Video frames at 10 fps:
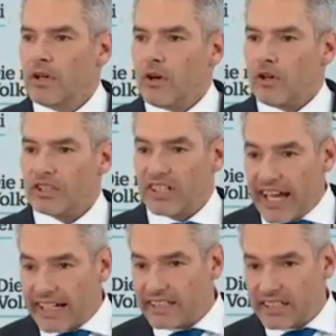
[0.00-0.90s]
und
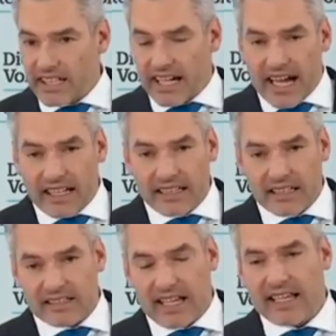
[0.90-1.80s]
zeigt sich gerade
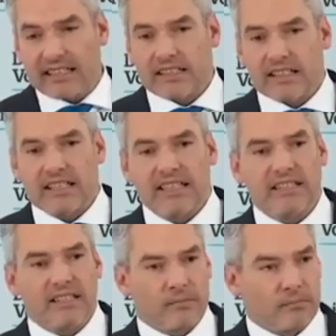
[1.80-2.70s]
in Zeiten der
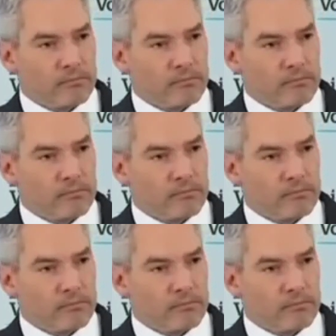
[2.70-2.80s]
Krise